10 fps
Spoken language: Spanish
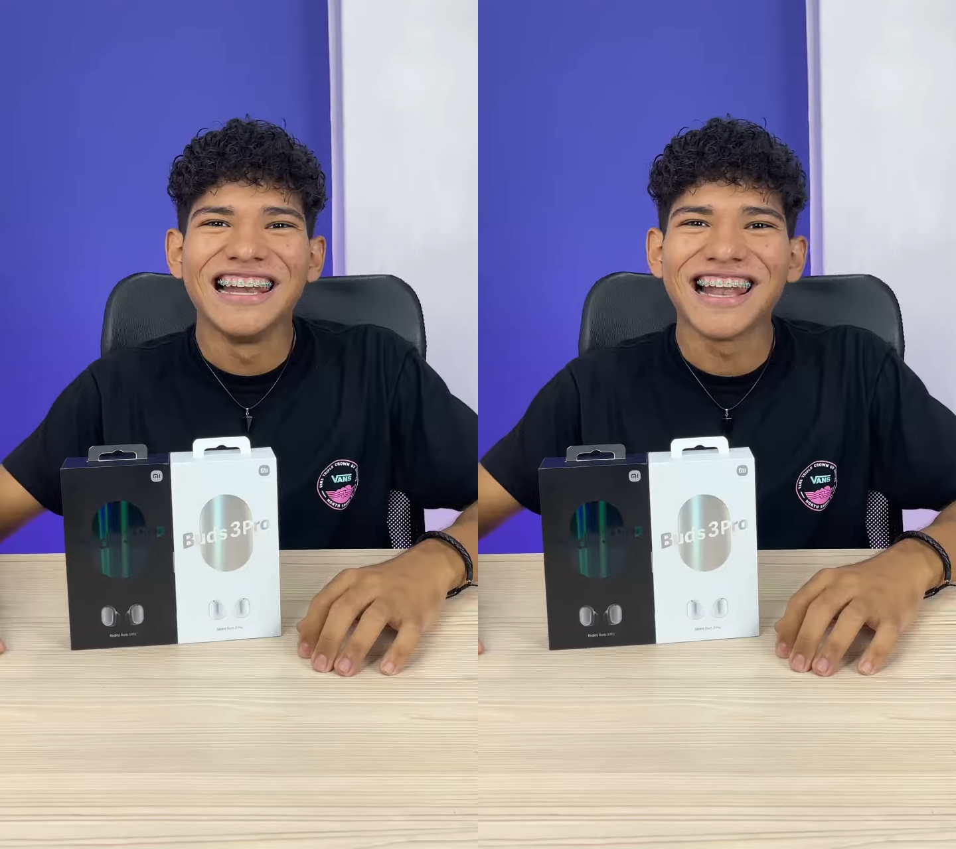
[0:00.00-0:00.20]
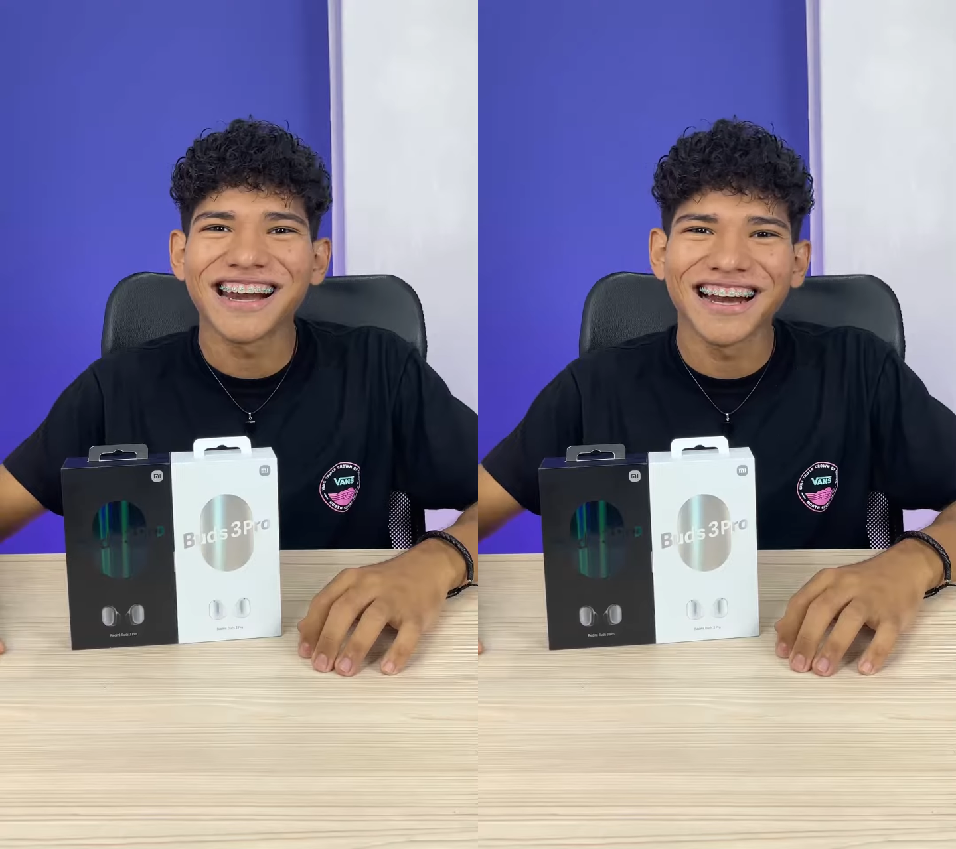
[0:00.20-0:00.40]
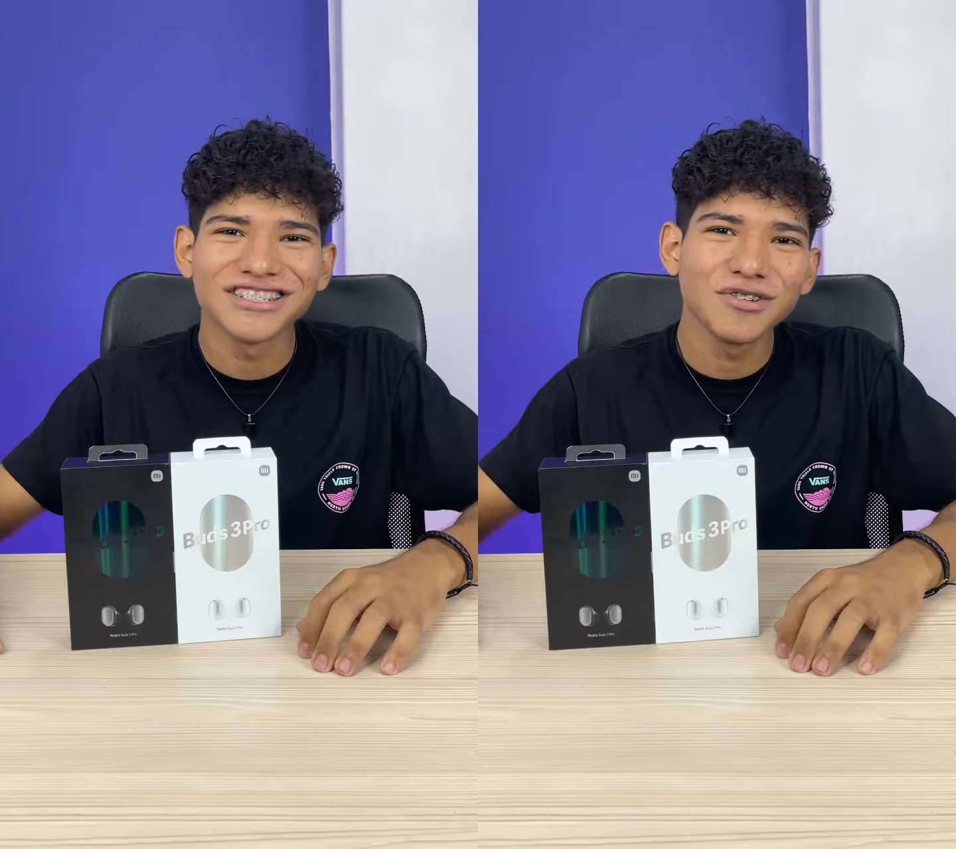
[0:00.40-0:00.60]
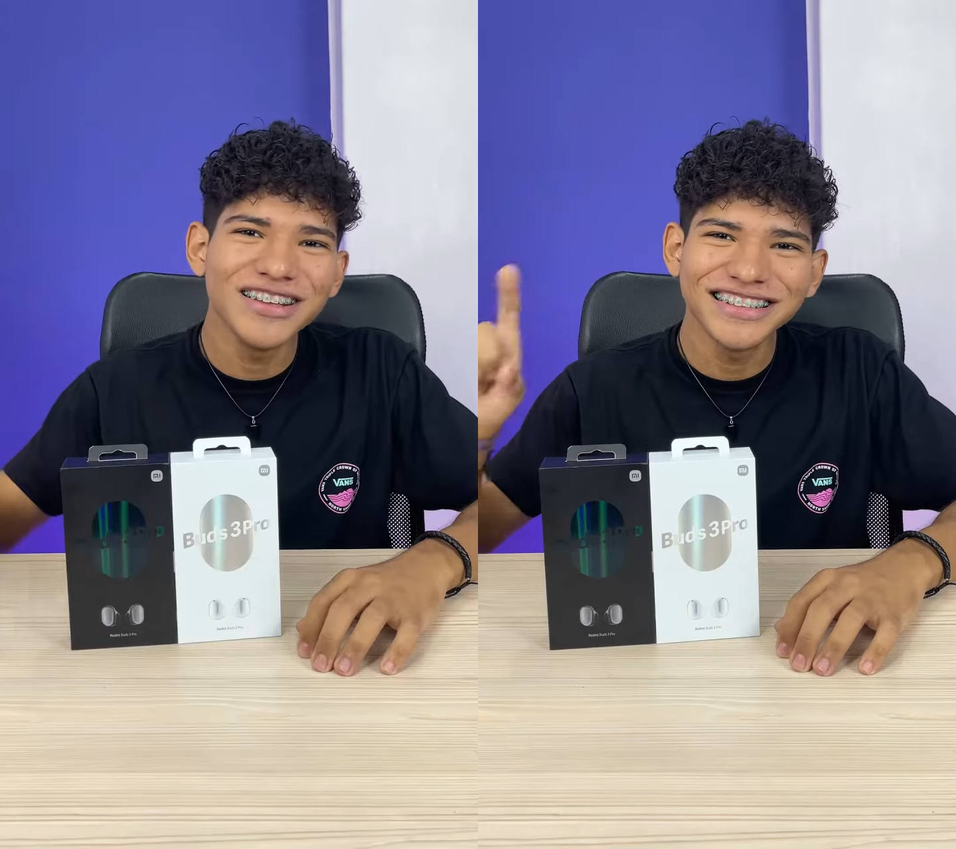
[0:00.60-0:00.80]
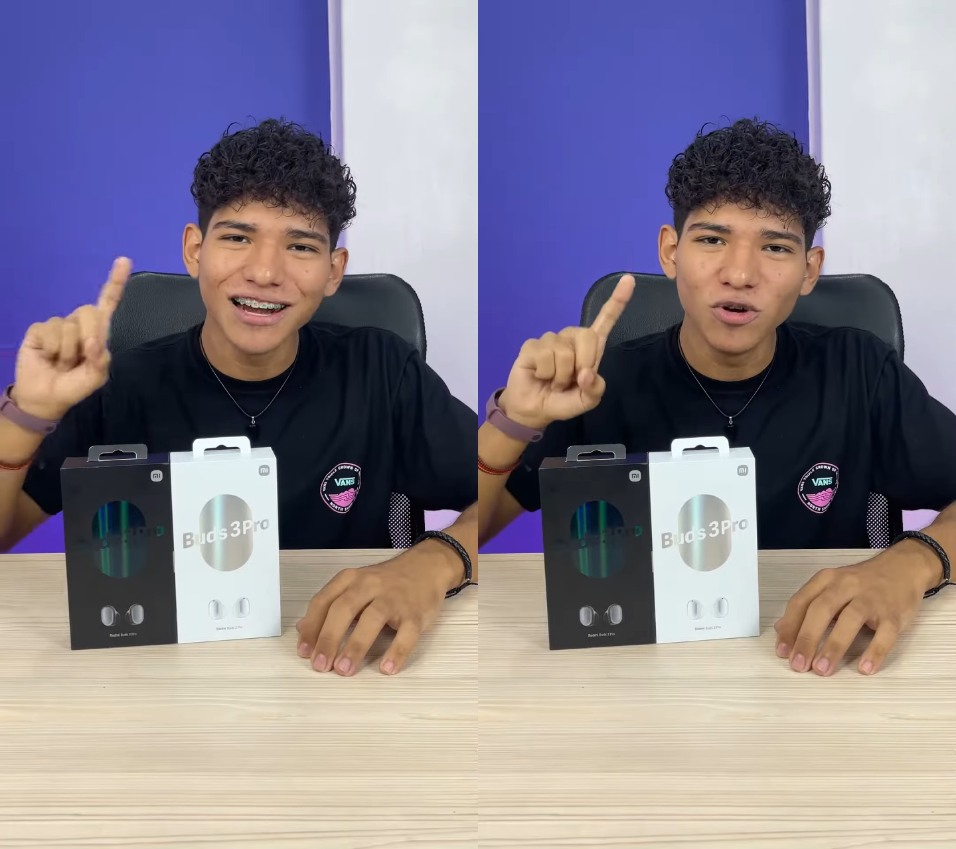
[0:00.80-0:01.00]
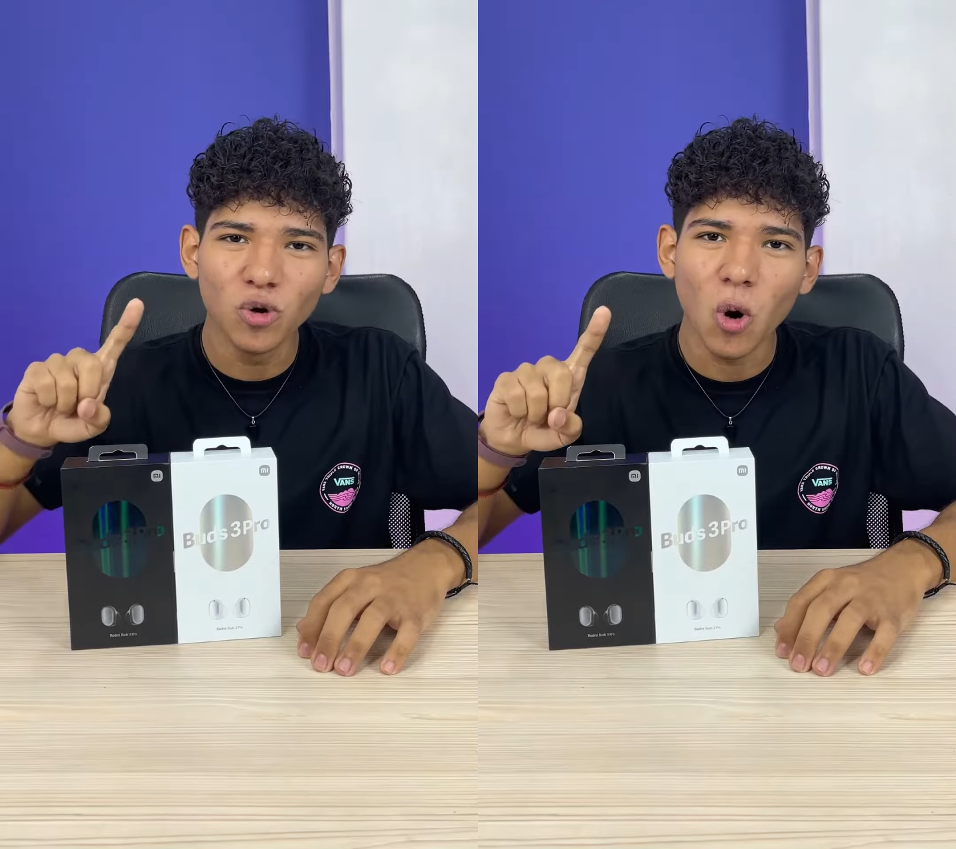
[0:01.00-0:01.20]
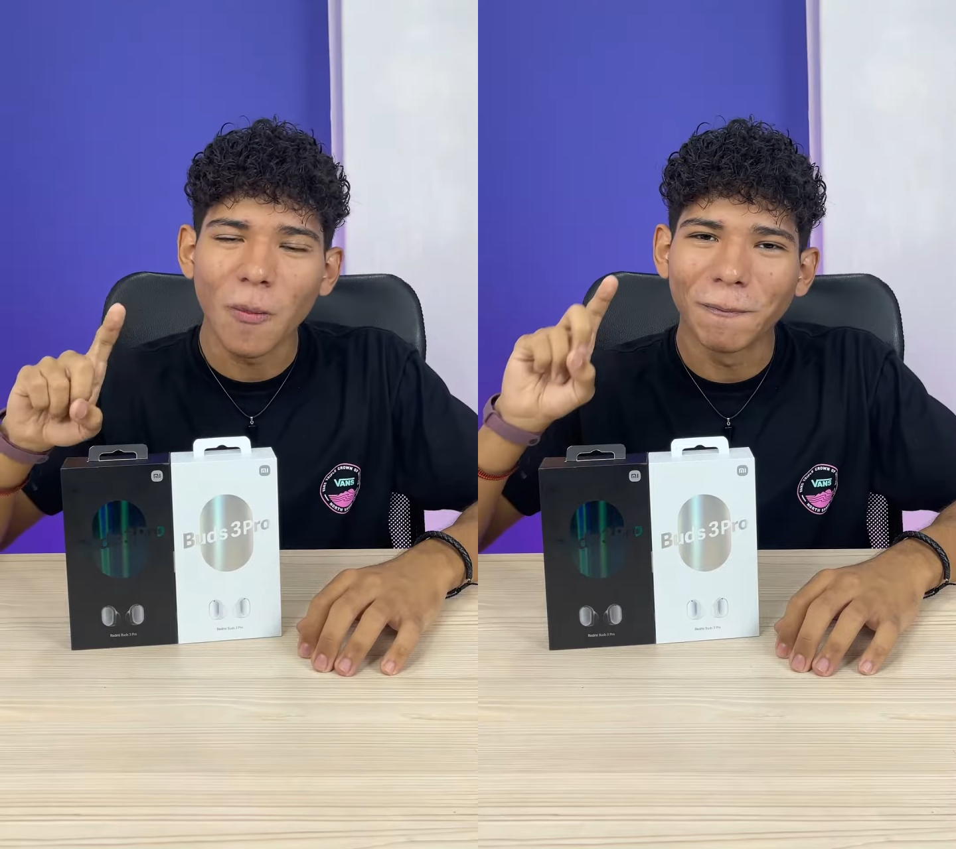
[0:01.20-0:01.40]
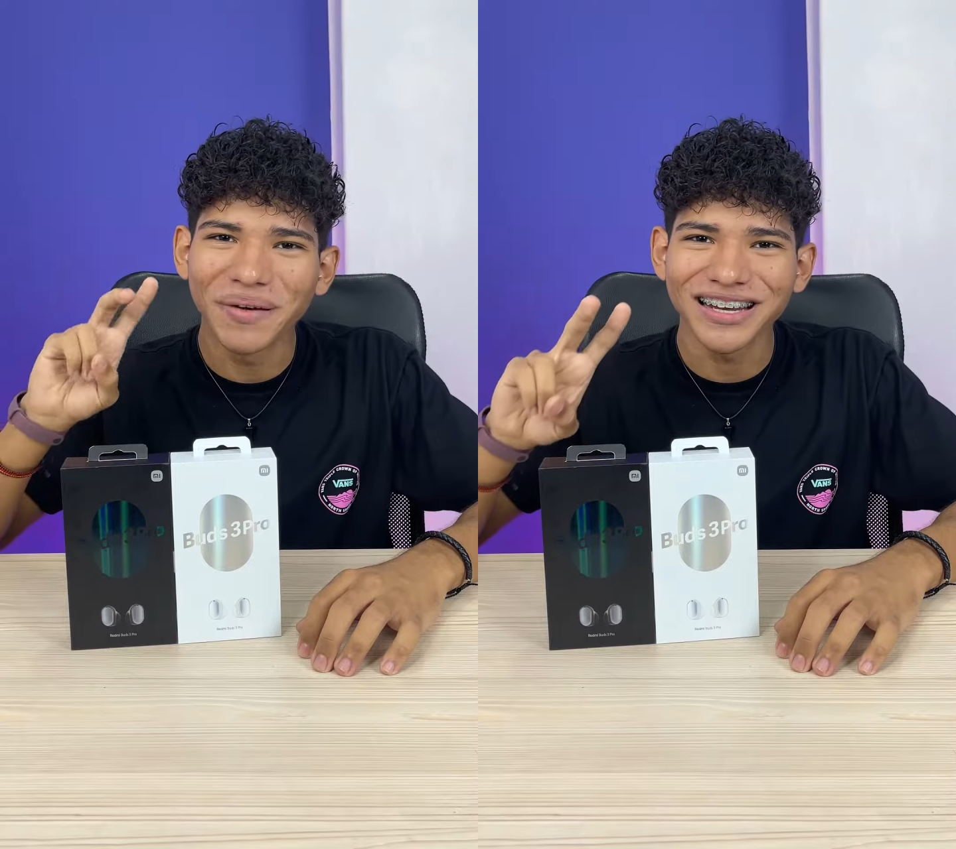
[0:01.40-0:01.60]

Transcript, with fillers: La relación entre lujo,